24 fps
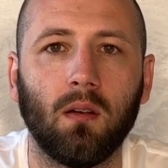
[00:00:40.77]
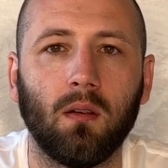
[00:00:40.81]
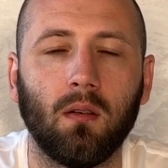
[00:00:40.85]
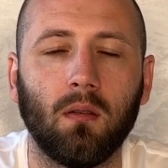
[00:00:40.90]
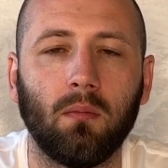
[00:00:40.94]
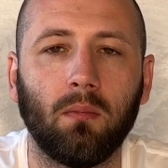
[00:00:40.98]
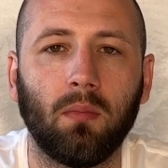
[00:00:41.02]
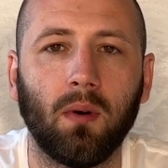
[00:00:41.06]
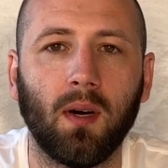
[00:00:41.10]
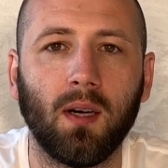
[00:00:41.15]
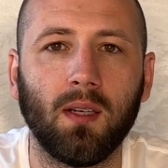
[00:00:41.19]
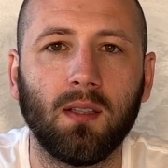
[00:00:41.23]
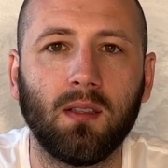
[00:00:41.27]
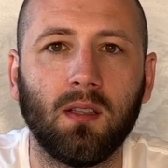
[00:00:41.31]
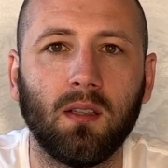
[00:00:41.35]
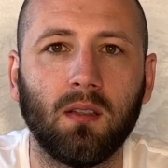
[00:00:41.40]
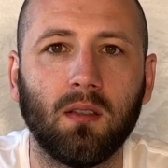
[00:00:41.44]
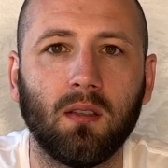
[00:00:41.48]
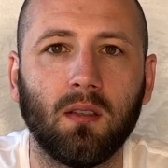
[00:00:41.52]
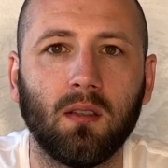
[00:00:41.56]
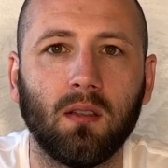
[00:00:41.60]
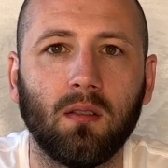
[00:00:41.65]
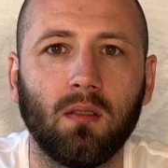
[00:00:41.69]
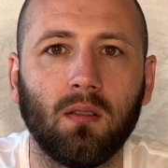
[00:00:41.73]

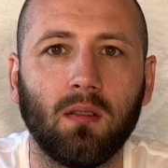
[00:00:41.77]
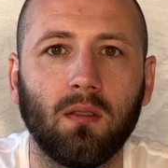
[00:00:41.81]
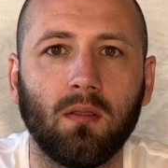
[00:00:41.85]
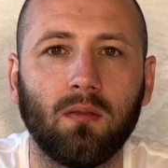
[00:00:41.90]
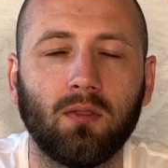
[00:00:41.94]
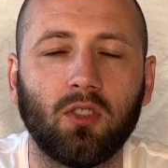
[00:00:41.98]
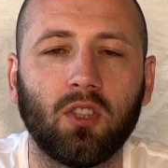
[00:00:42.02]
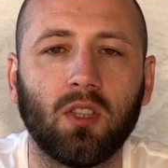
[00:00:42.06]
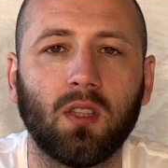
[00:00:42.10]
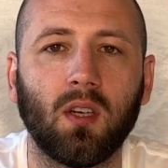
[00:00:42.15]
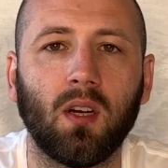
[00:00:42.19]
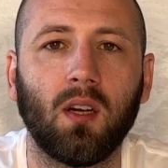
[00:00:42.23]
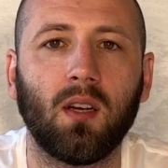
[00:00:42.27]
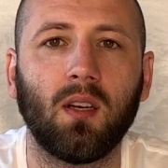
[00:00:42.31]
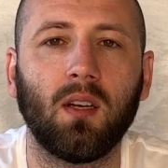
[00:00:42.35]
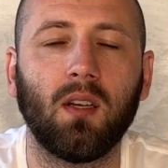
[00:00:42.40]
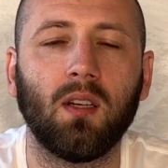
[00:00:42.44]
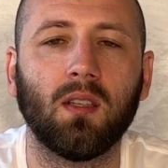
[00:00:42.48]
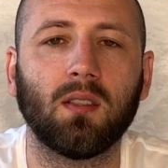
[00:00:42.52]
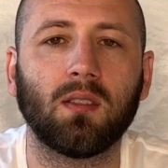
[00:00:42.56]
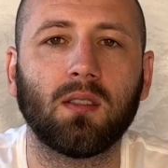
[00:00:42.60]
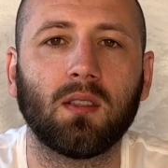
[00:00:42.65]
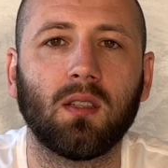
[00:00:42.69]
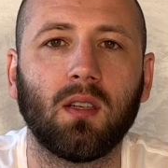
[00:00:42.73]
Байден э, вчера
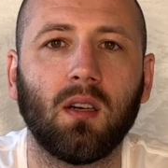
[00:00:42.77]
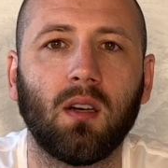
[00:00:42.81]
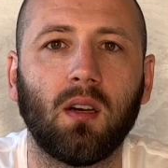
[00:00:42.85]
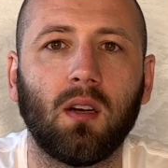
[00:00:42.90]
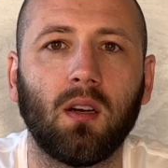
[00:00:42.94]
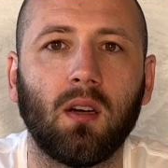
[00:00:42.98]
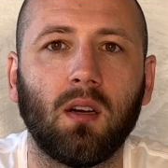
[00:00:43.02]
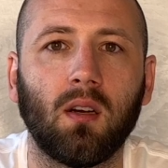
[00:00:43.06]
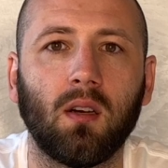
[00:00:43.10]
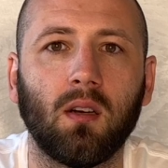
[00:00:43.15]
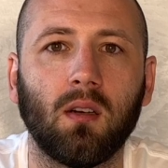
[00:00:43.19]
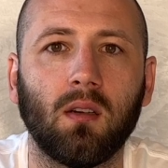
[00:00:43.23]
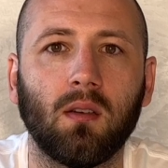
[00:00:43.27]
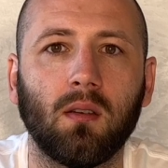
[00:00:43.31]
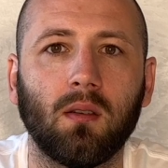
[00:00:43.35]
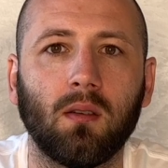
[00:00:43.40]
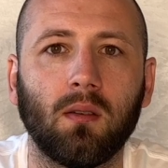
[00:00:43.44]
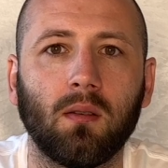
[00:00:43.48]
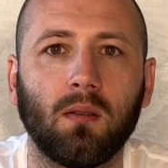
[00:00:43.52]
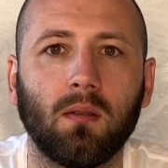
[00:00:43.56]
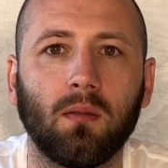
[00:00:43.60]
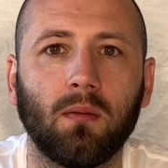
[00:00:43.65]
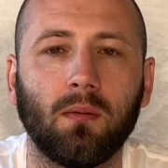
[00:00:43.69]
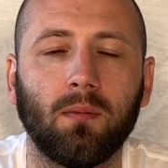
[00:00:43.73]
резко
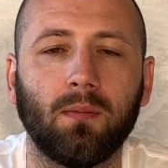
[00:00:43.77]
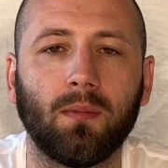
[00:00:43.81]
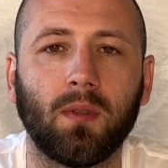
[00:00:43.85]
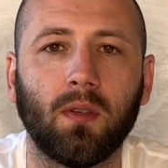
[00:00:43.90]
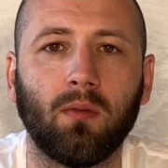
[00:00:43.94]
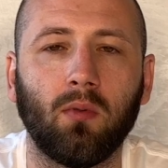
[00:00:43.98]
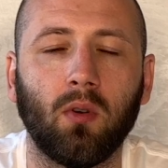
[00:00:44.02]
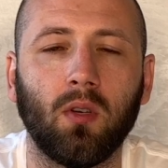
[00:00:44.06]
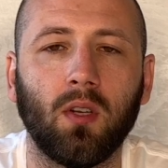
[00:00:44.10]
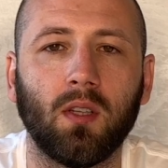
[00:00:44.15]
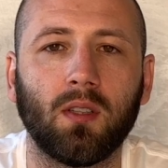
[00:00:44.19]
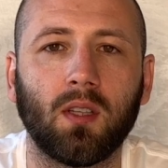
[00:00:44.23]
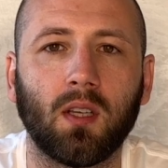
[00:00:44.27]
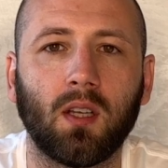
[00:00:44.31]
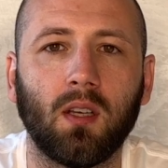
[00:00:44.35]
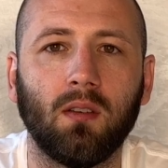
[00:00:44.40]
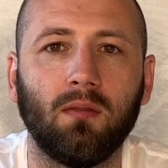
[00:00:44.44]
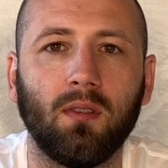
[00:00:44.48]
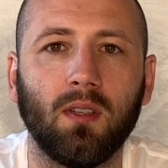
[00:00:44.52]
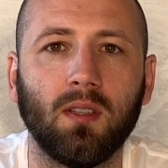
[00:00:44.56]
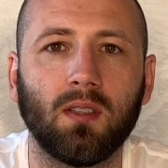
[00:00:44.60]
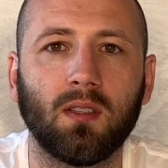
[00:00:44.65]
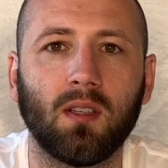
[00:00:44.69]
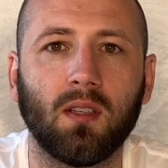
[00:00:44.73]
э, довольно-таки
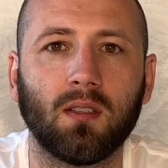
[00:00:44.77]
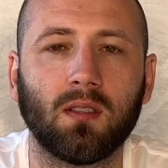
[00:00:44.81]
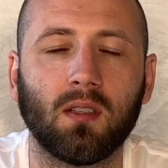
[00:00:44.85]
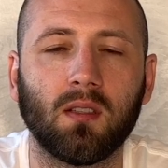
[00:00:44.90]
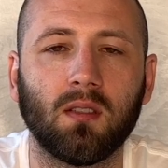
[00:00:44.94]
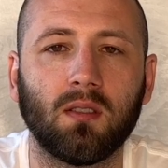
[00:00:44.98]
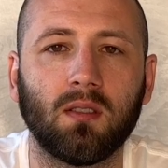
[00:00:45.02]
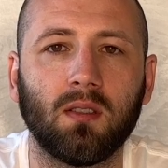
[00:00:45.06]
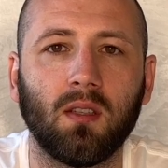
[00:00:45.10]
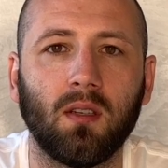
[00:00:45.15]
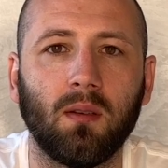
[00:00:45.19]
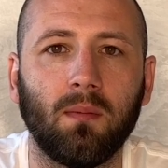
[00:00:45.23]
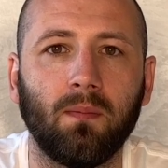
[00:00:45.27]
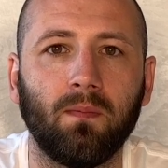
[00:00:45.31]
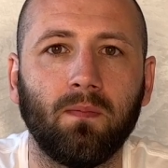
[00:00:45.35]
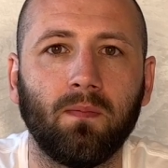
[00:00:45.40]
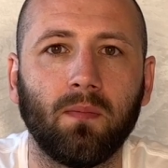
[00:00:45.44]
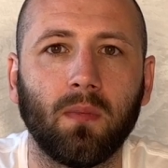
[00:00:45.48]
высказался